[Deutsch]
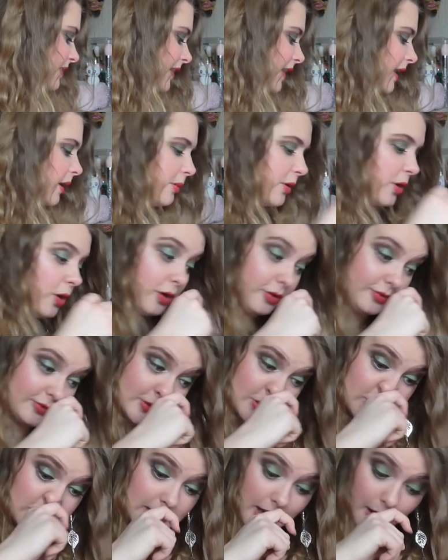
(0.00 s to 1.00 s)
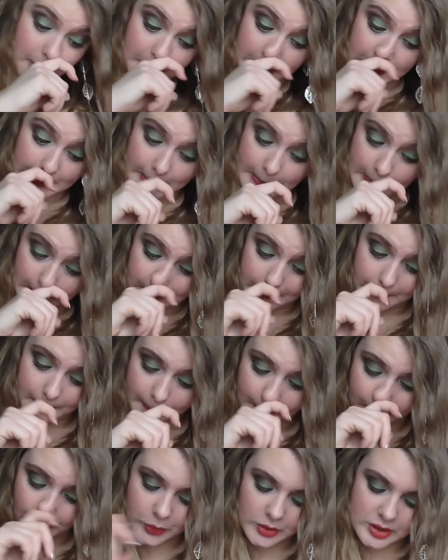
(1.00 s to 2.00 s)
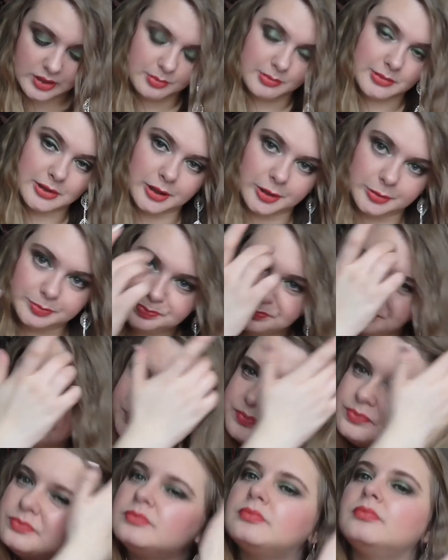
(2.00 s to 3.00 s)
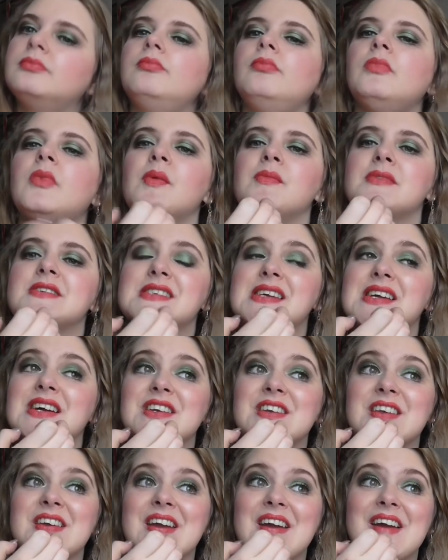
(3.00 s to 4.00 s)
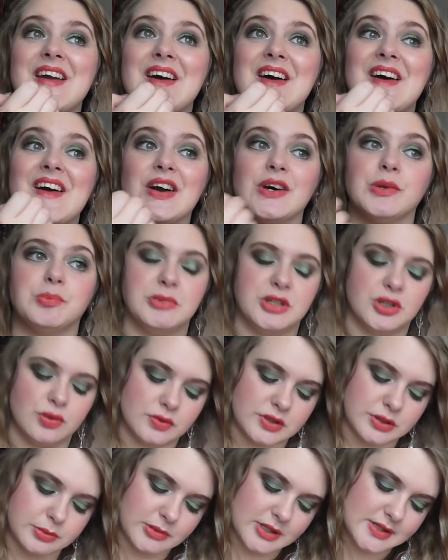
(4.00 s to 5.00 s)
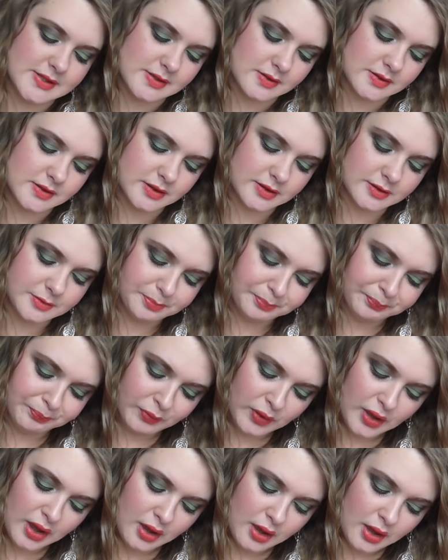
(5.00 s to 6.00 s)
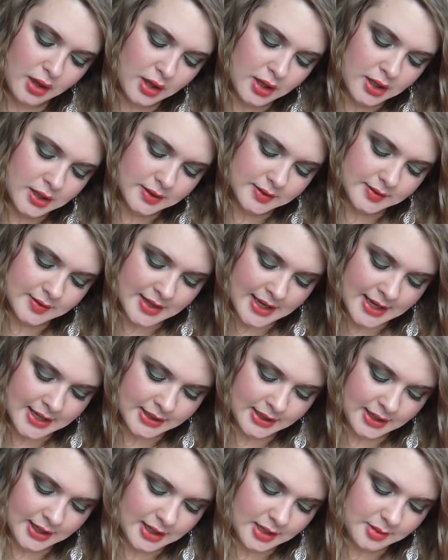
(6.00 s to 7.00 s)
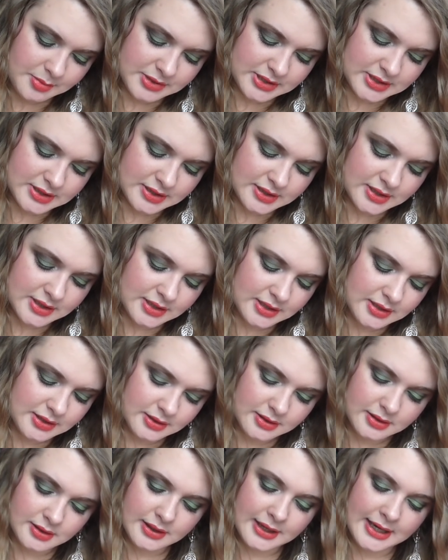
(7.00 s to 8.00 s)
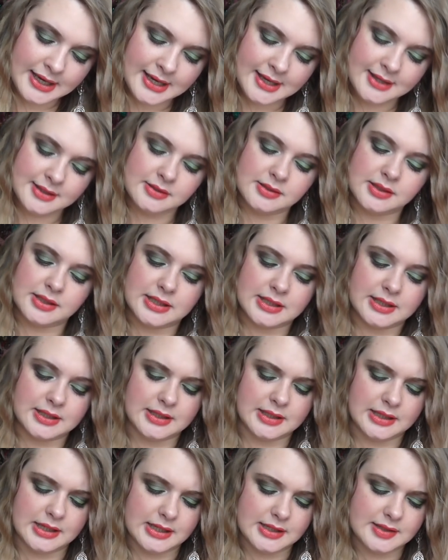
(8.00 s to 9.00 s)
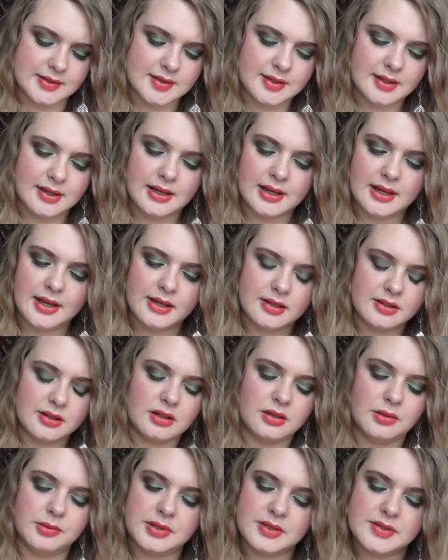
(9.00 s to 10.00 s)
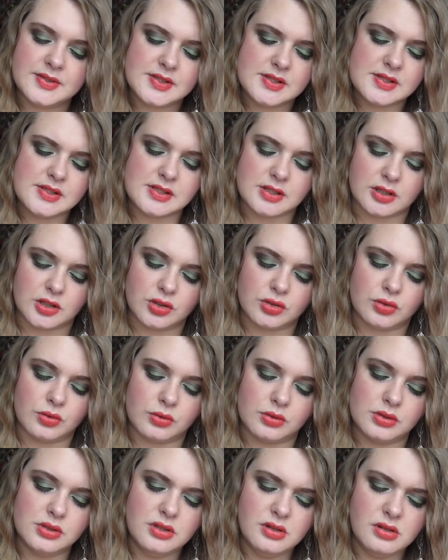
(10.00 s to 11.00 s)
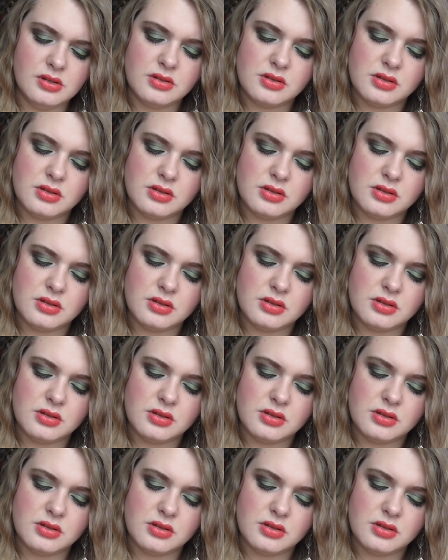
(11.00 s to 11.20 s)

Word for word: Den gebe ich auch auf den Stapel, wo ich immer was herschenke. Ach Gott, mich juckt im ganzen Gesicht. Dann habe ich hier ein Glitter-Eyeliner, glaube ich, ist das in Gold.